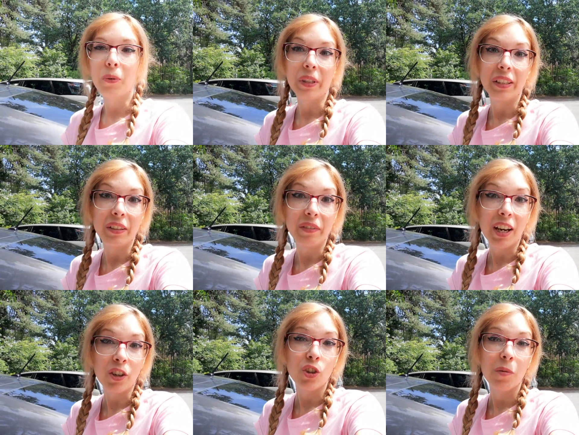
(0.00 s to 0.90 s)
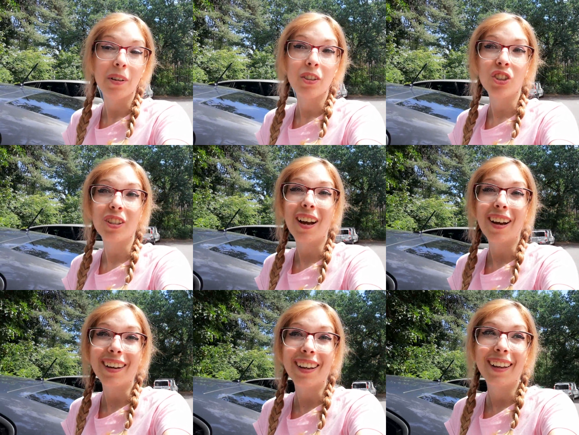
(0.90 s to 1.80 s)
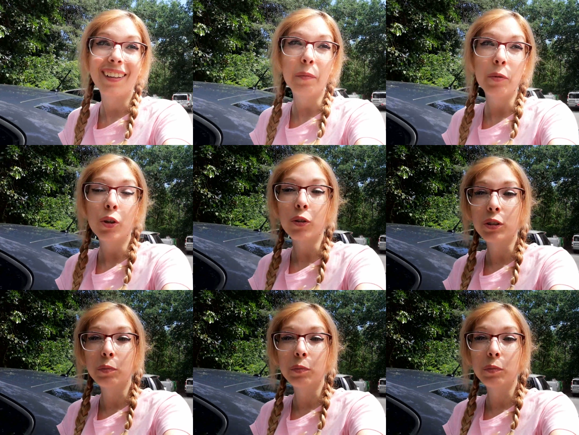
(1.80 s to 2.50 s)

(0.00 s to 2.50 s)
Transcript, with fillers: Quindi vi lascio immaginare il mio